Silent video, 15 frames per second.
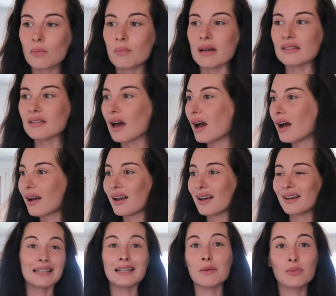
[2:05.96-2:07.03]
le bazar.
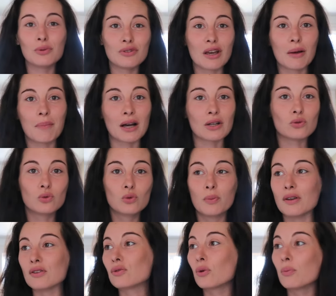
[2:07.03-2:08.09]
Il y a de la poussière partout
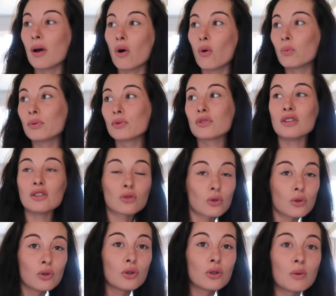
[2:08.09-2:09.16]
parce que bah, on pose des
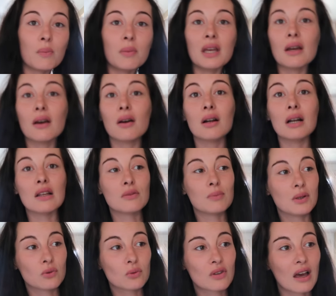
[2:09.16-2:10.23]
trucs, mais euh, la
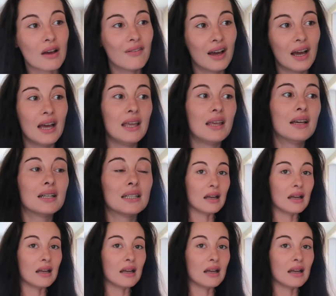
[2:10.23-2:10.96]
semaine on travaille.